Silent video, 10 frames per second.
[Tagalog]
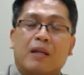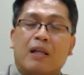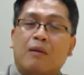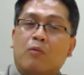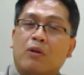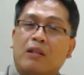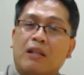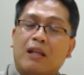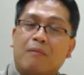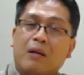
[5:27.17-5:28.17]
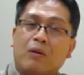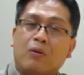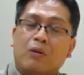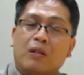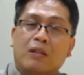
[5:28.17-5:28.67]
alam kong hindi lamang
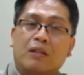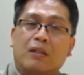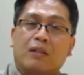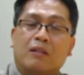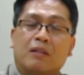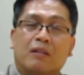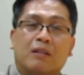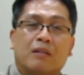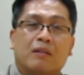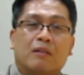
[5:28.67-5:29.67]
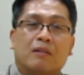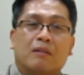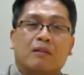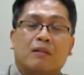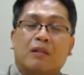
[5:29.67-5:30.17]
ako ang uh,
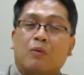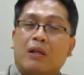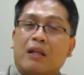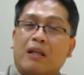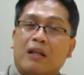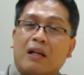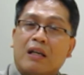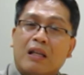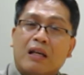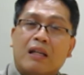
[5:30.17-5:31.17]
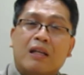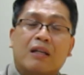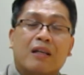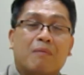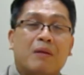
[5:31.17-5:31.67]
na wala ng kakilala,
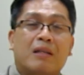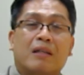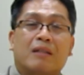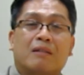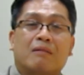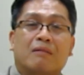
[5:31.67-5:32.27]
kaibigan,